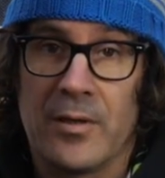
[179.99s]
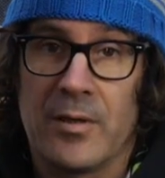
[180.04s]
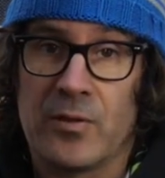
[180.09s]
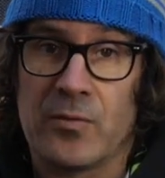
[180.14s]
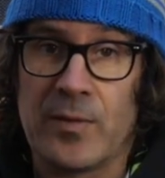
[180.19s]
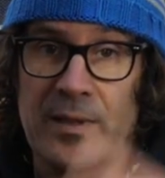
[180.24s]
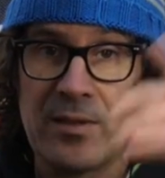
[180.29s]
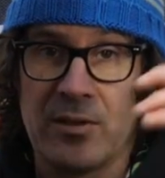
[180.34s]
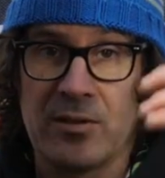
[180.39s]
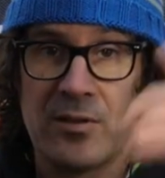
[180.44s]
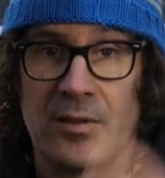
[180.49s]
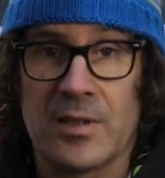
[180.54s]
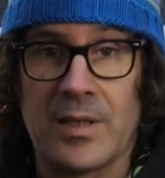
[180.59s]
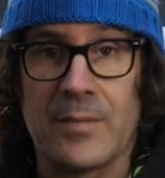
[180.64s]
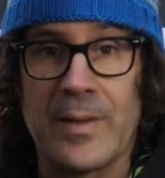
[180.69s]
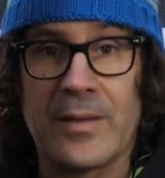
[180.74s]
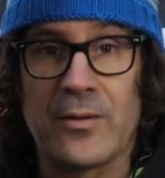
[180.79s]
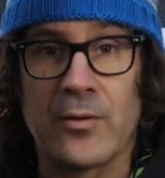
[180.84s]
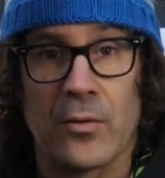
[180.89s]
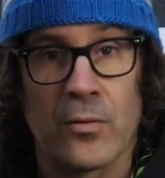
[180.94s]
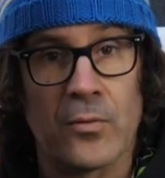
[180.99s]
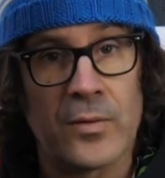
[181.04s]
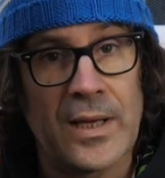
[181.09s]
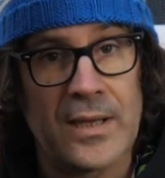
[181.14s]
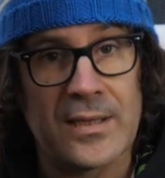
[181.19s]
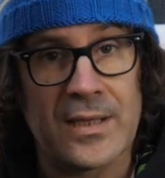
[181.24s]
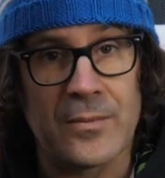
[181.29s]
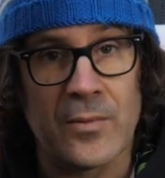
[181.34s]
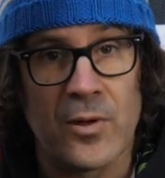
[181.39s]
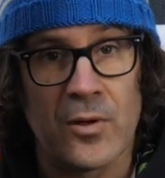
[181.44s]
60 cm de long
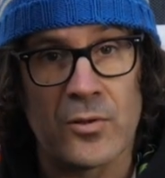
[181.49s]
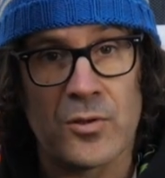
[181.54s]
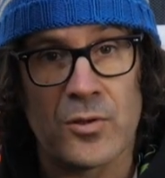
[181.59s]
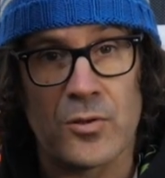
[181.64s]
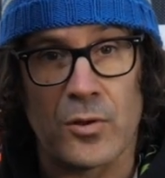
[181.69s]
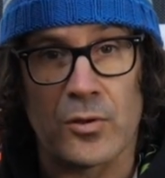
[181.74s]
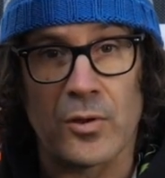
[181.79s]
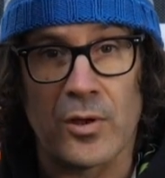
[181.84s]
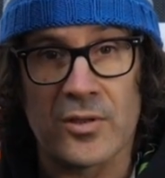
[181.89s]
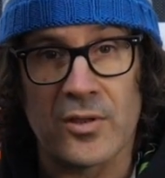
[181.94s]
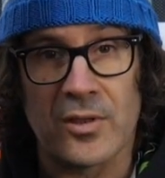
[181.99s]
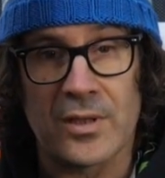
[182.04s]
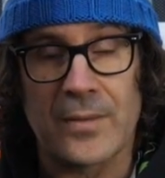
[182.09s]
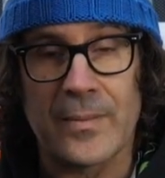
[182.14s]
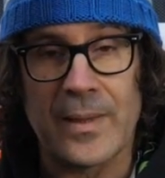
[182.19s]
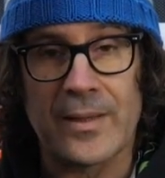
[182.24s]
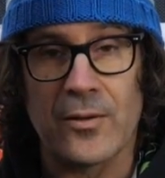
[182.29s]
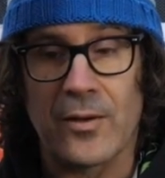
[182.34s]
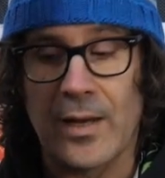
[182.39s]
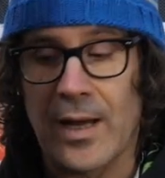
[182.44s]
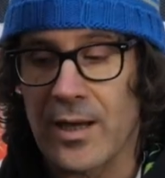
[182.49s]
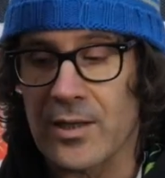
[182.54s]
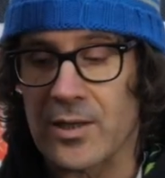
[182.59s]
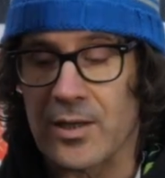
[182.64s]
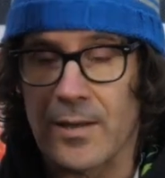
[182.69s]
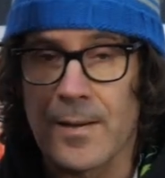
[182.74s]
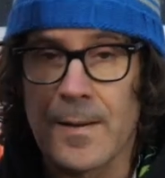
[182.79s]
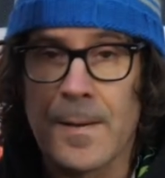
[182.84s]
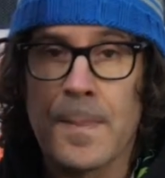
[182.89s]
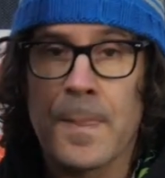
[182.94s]
quasiment sur 30 cm de large.